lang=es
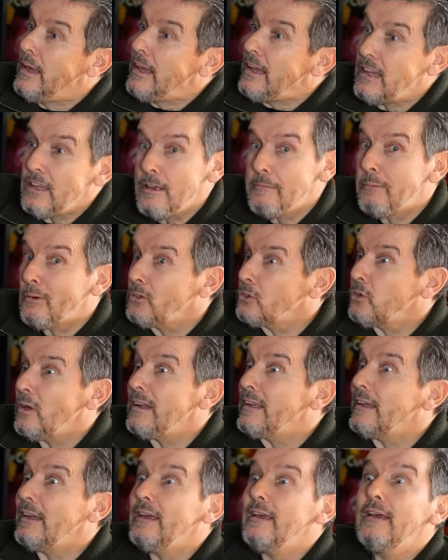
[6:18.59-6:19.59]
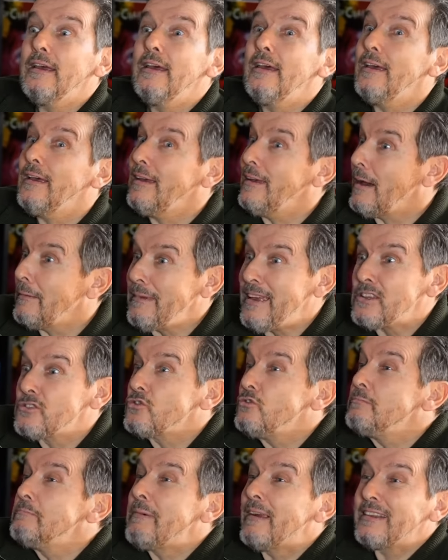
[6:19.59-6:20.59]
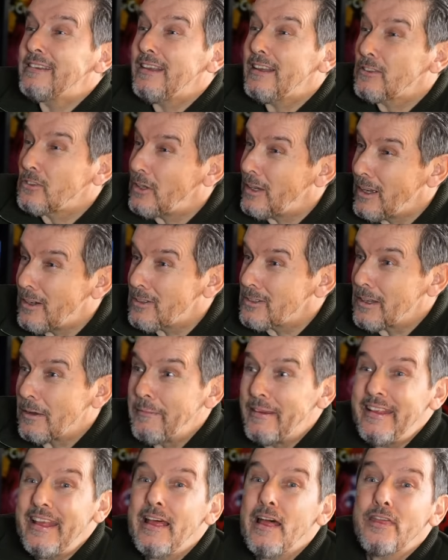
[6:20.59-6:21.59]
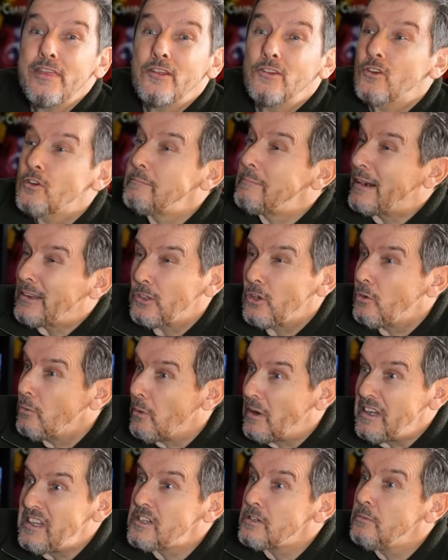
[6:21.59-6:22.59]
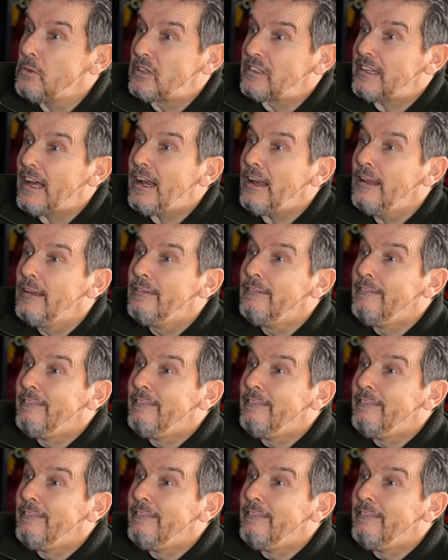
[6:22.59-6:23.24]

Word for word: Y de pronto al que había hecho un partidazo al lado, venía de hacer dos partidos buenísimos y tal,